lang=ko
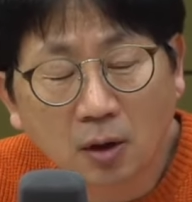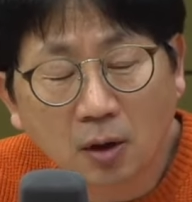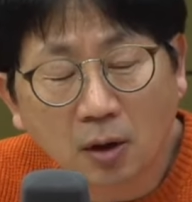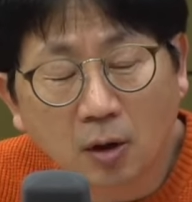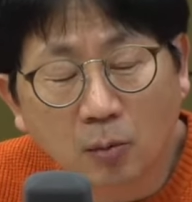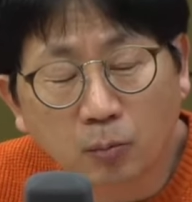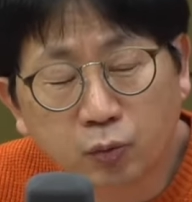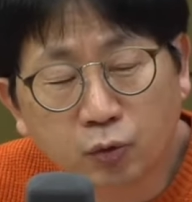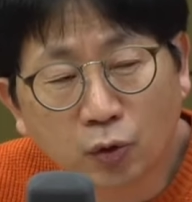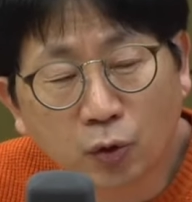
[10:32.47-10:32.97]
어,
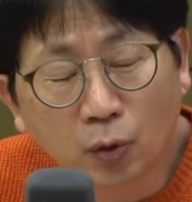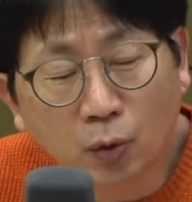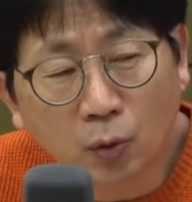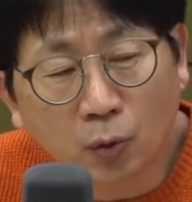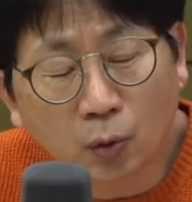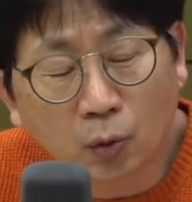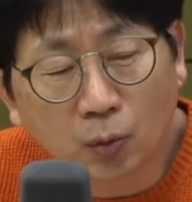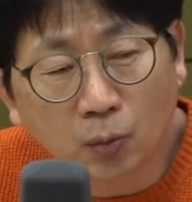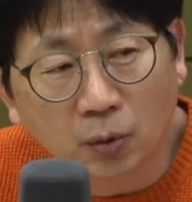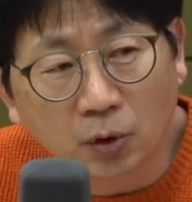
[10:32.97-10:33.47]

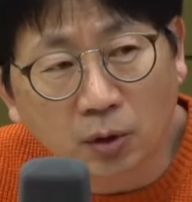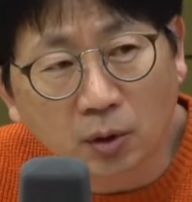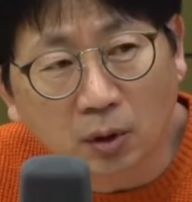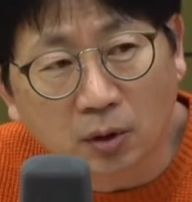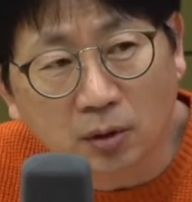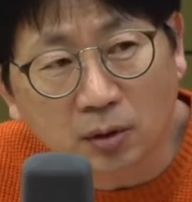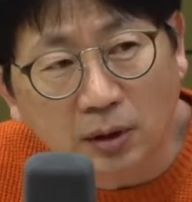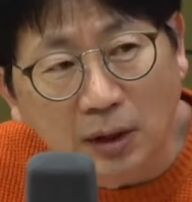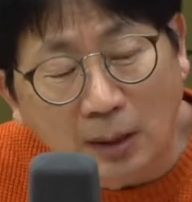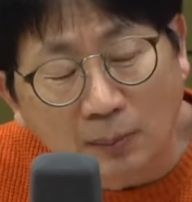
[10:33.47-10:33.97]
풍요로운
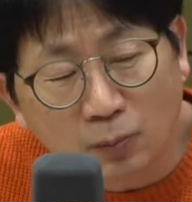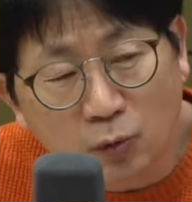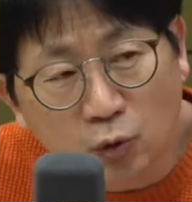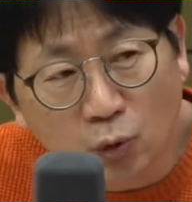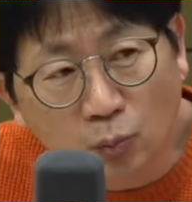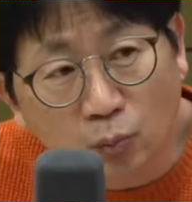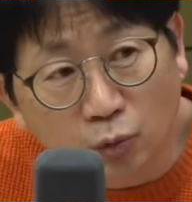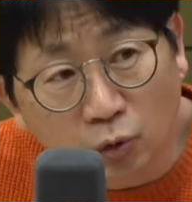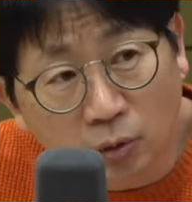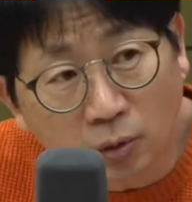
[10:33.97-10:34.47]
어떤
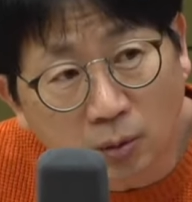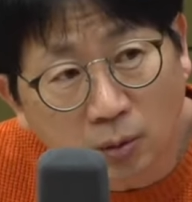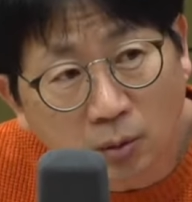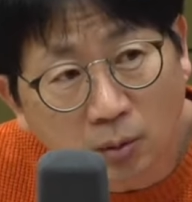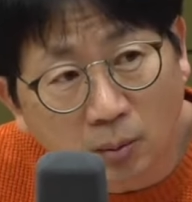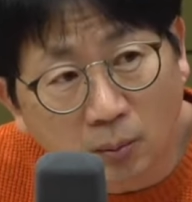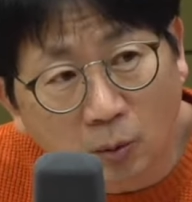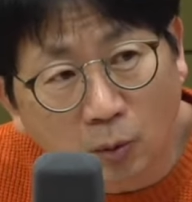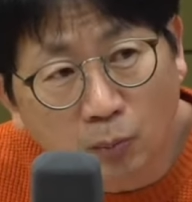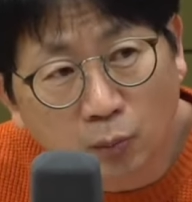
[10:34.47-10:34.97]
남쪽 문,
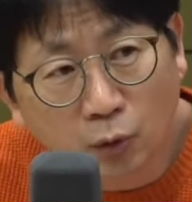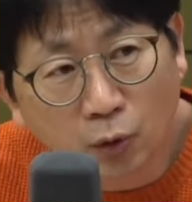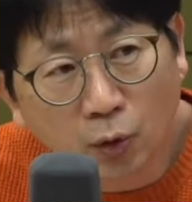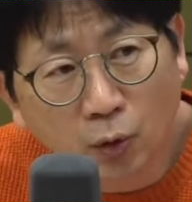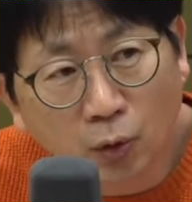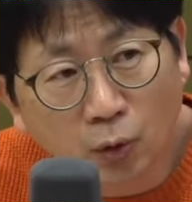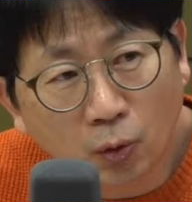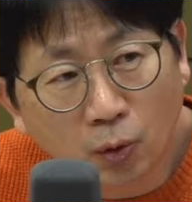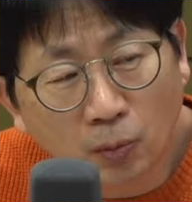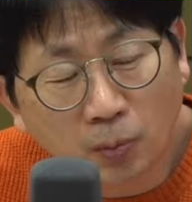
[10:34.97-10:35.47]
뭐
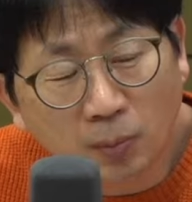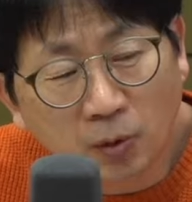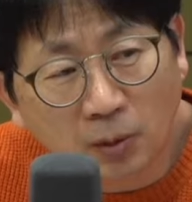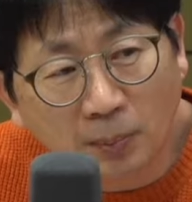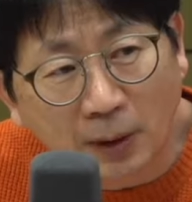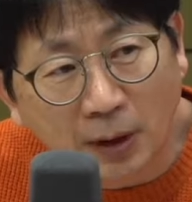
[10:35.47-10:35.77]
풍요로움을 음.